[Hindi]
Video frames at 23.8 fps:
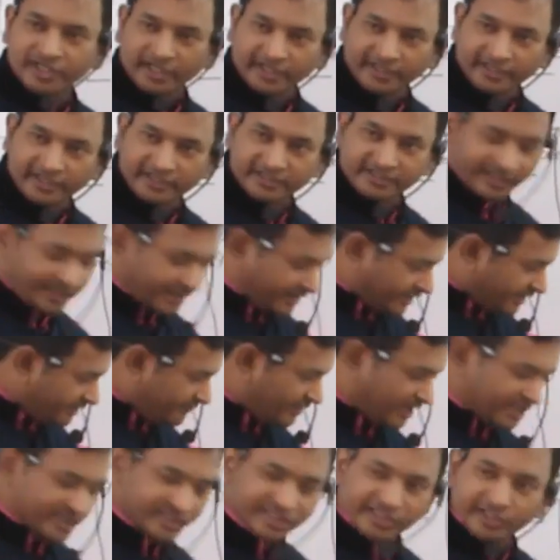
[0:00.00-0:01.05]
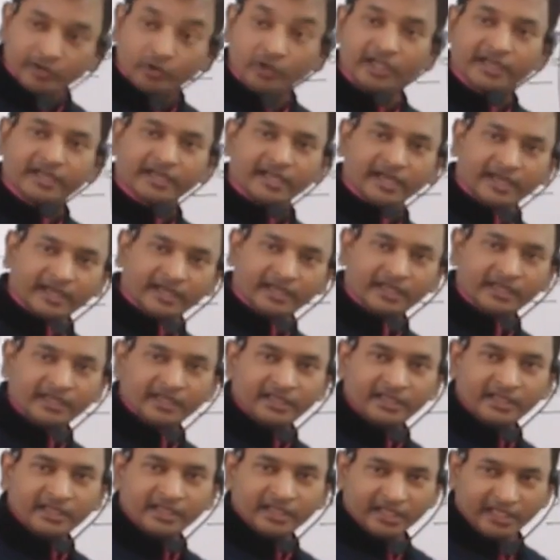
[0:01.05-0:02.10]
सेकेंडरी वैलेंसी को लिखना है
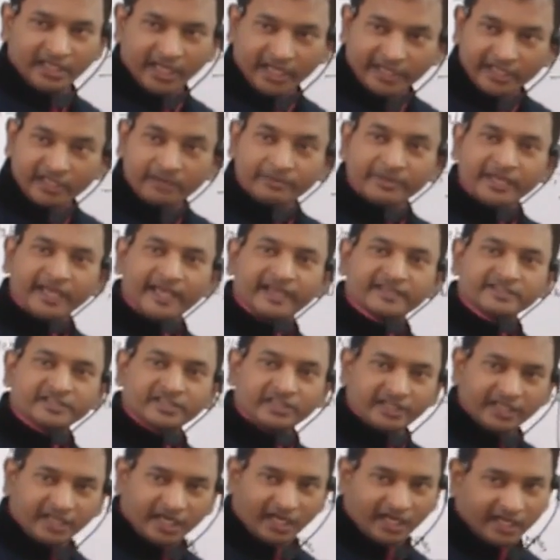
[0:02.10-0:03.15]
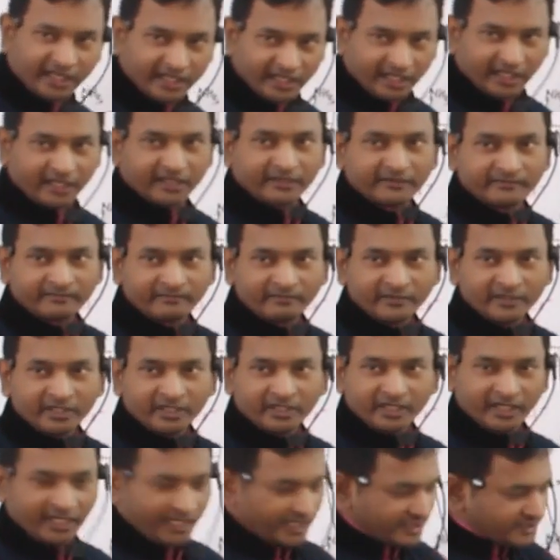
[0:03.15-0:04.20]
कि आखिर हम कैसे दिखाएं
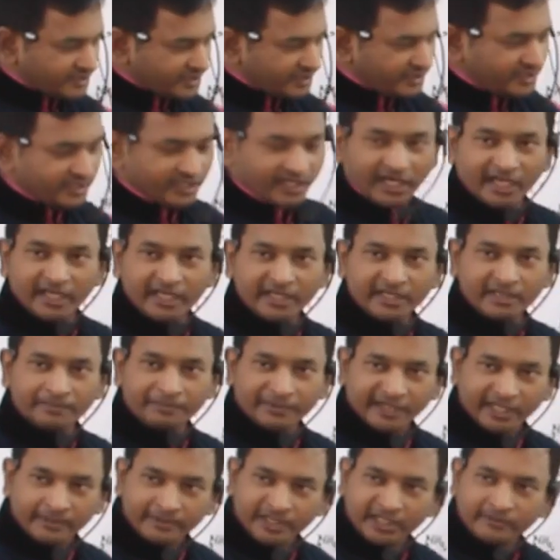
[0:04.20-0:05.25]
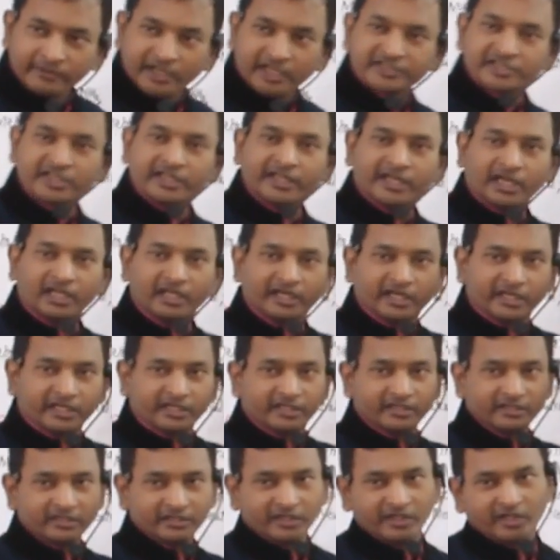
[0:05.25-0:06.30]
कैसे दिखाएं कि प्राइमरी वैलेंसी निकल गई
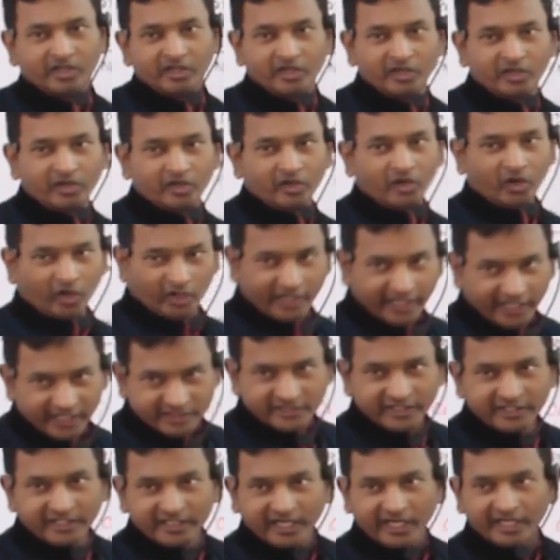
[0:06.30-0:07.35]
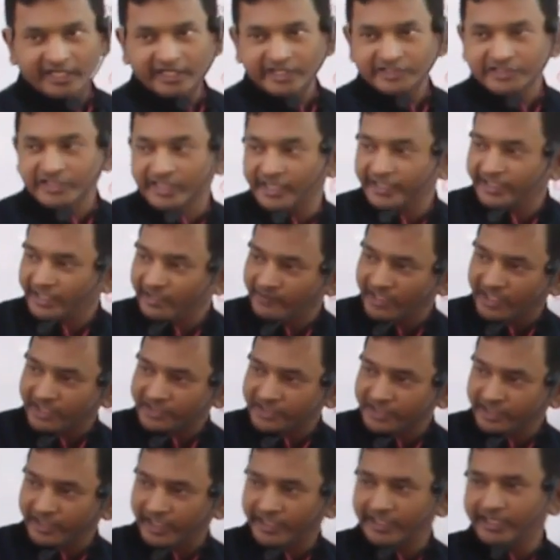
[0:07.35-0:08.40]
और कैसे दिखाएं कि सेकेंडरी
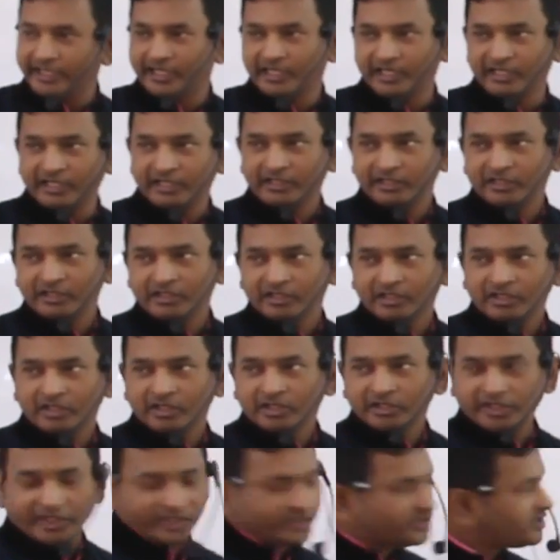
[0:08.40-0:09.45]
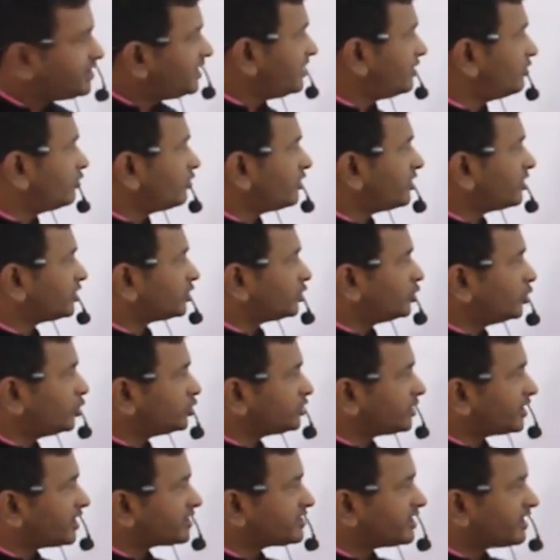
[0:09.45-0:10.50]
वैलेंसी नहीं निकली तो इसीलिए उन्होंने दो
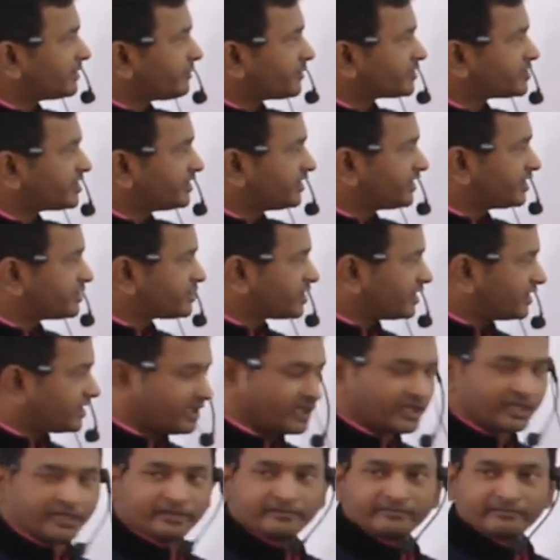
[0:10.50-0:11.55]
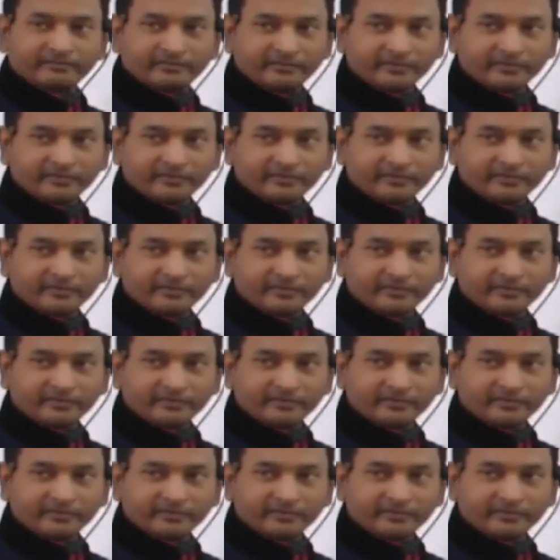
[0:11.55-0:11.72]
तरह से रिप्रेजेंटेशन किया